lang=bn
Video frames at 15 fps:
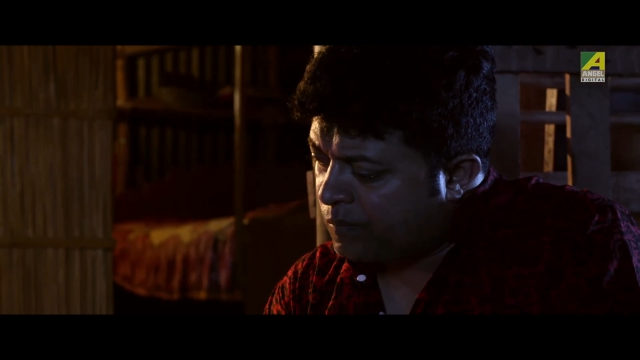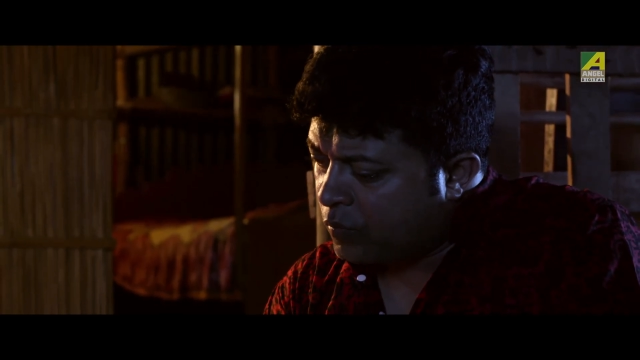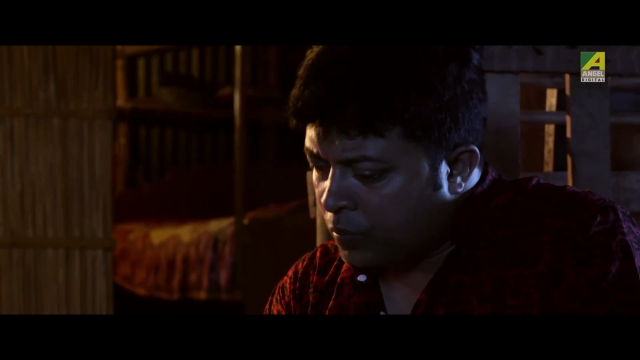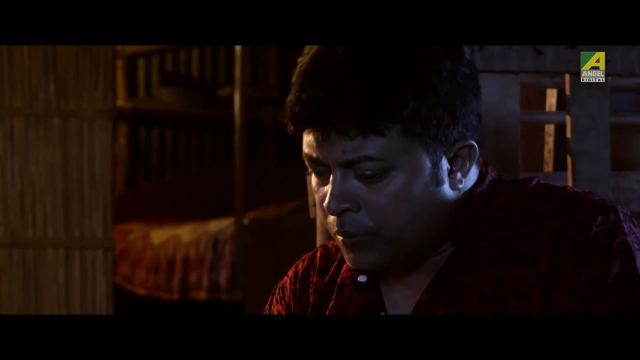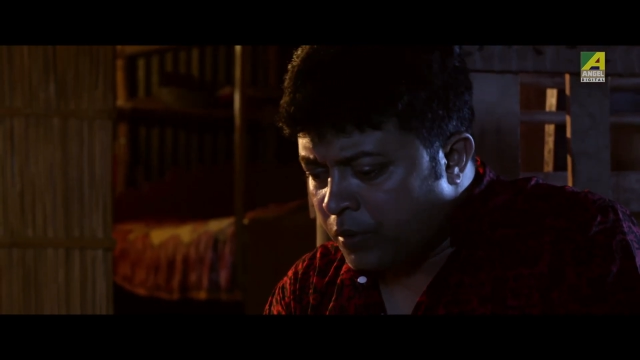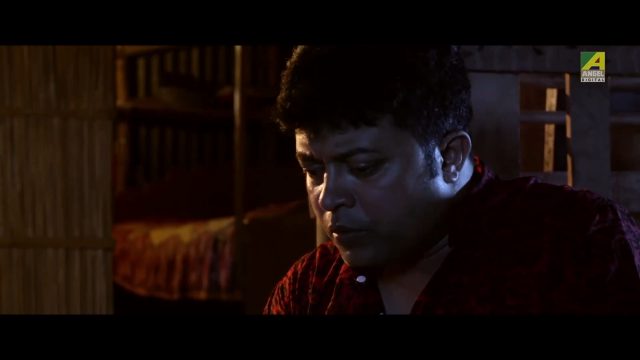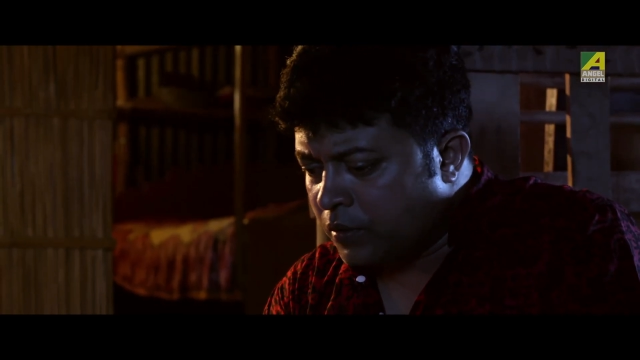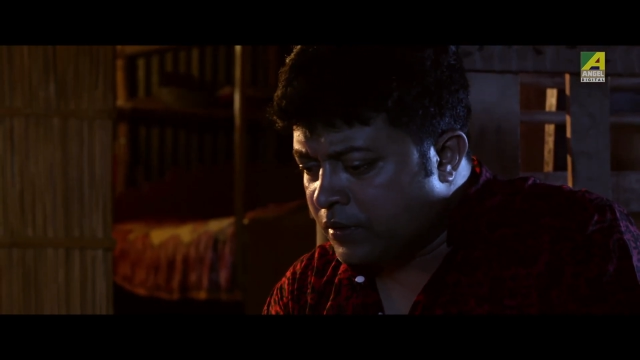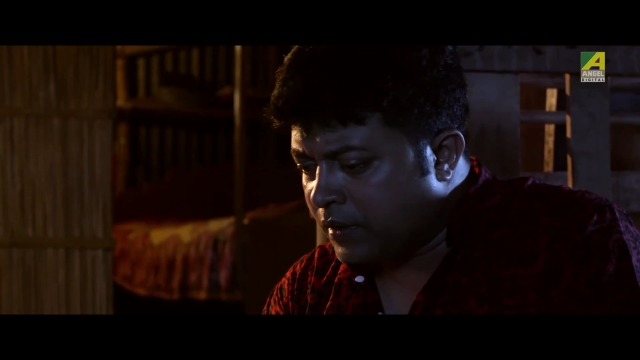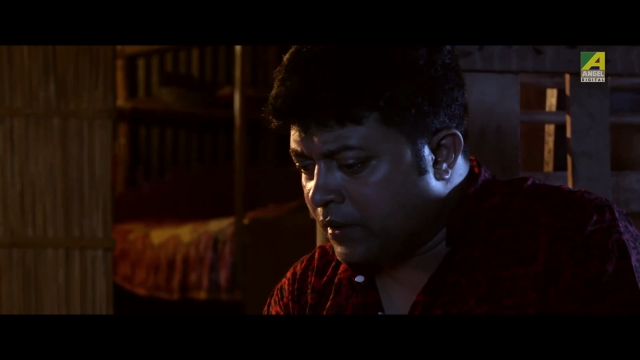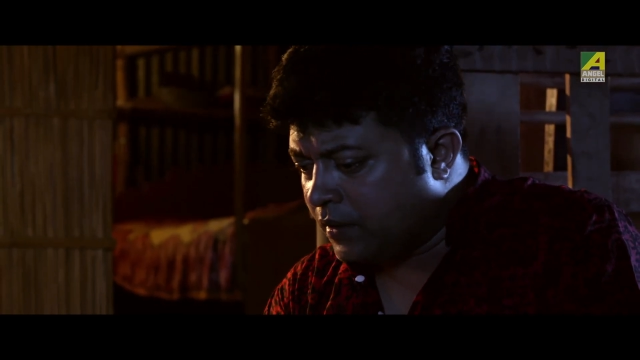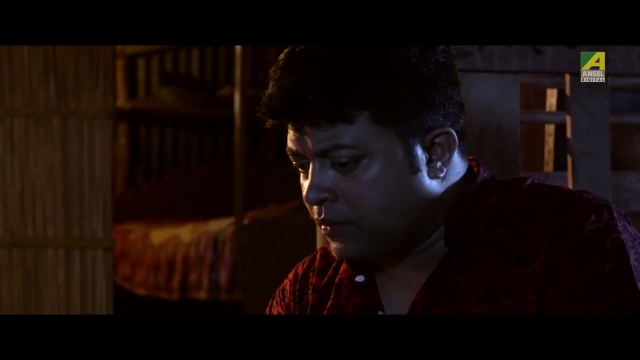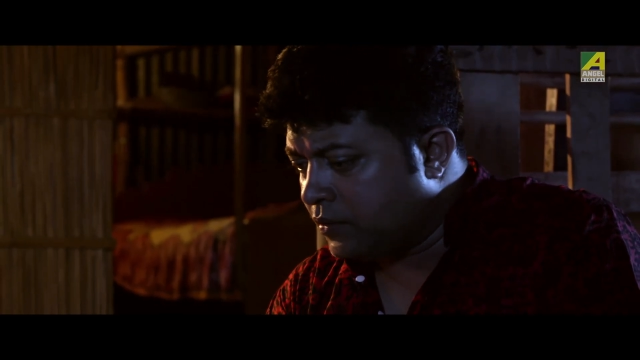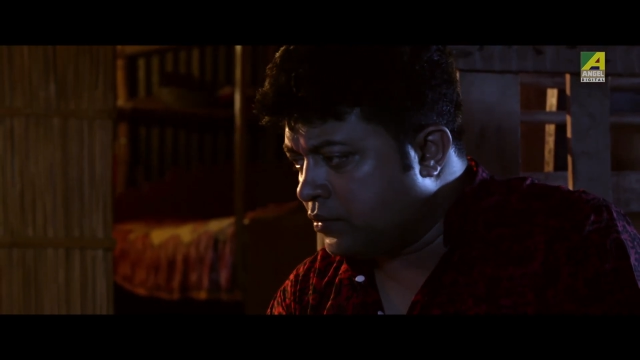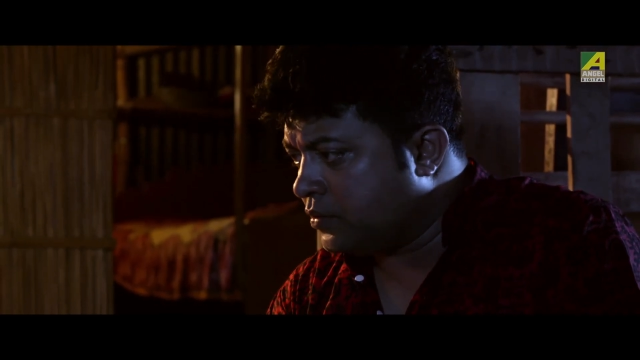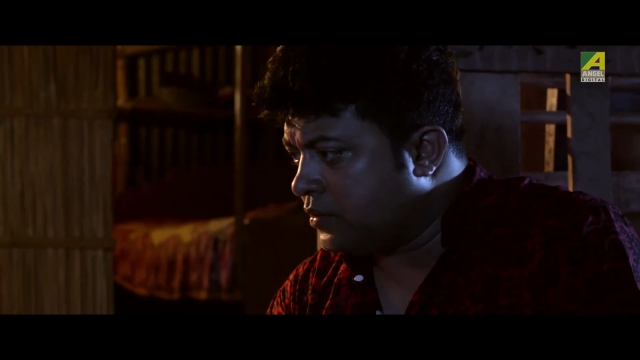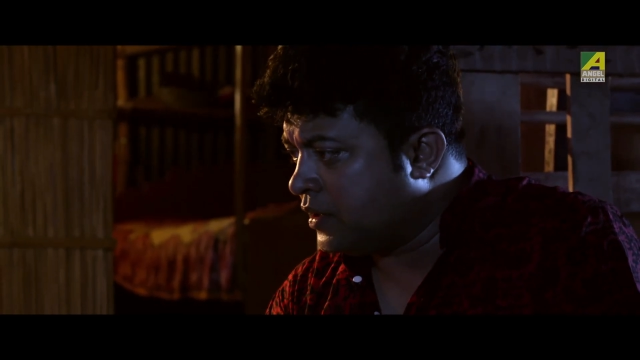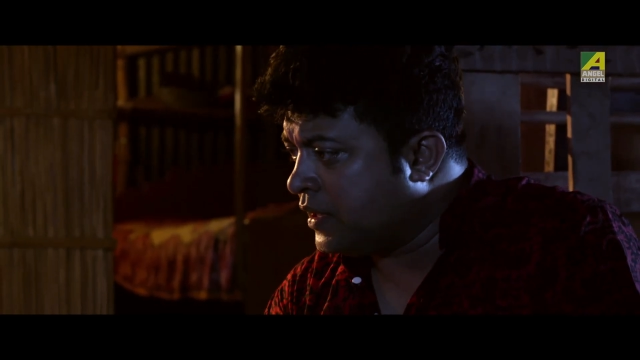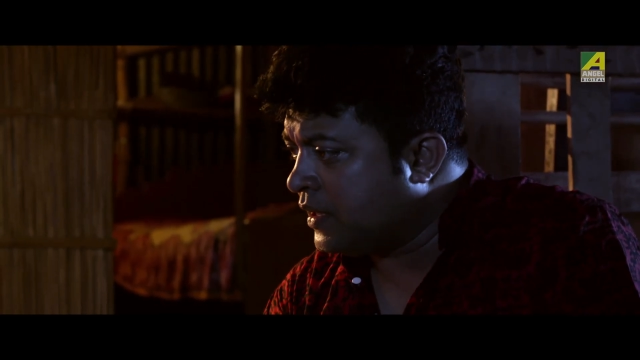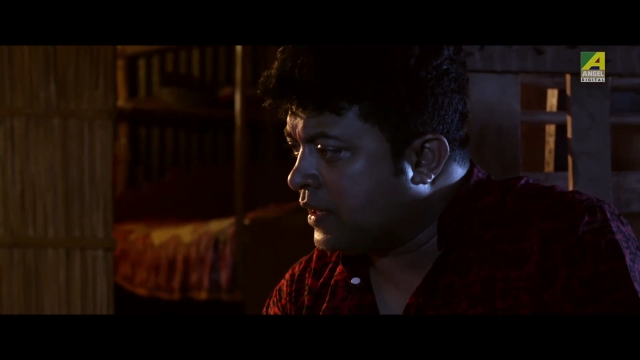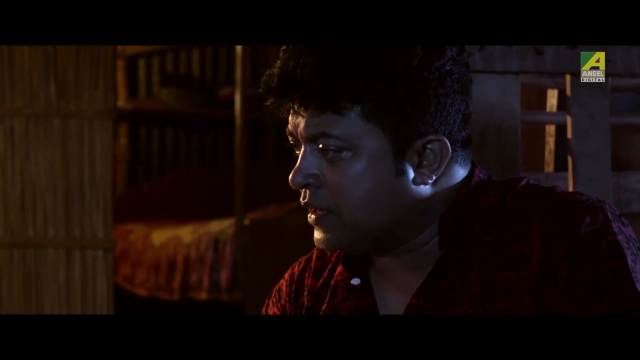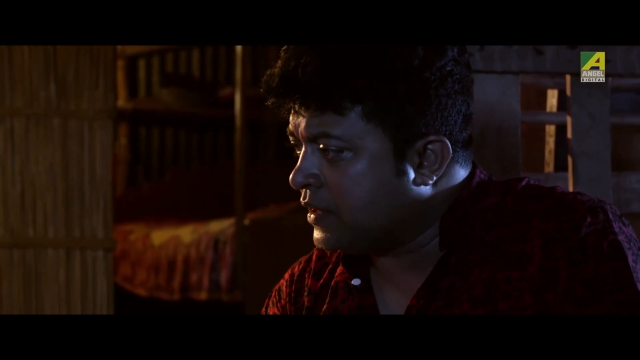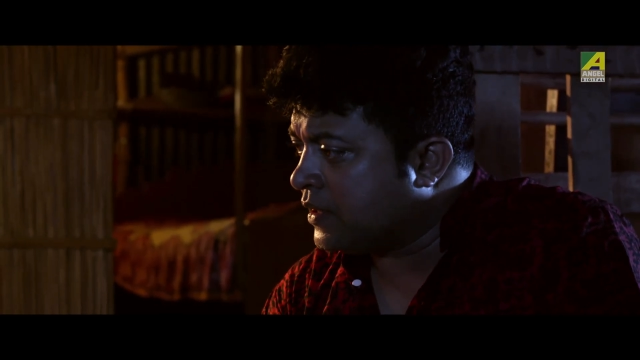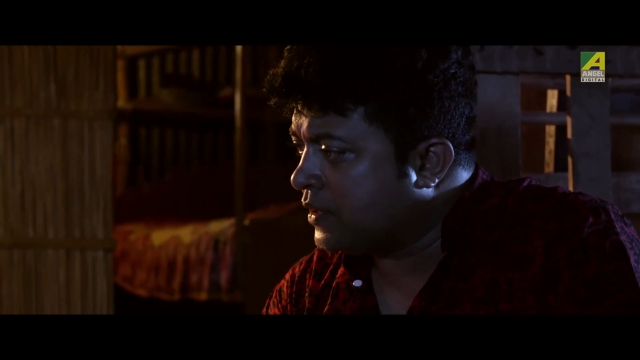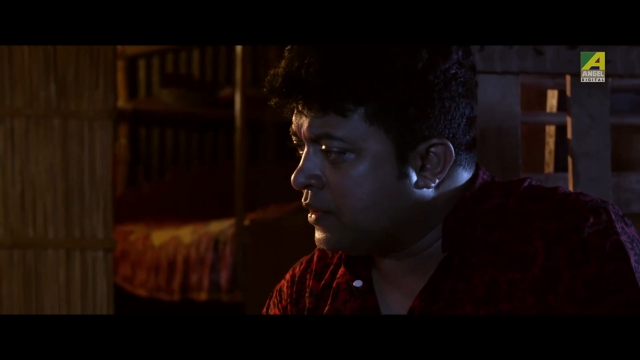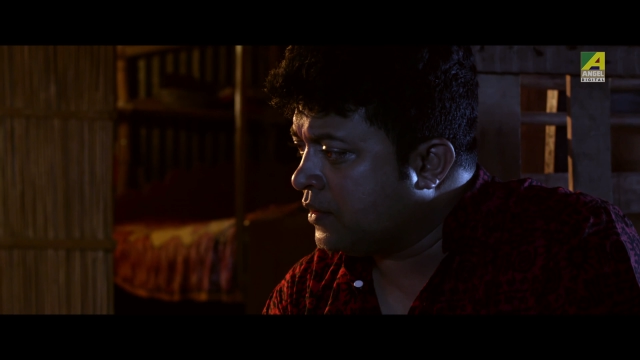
তুমি রোজগার করছো ঠিক আছে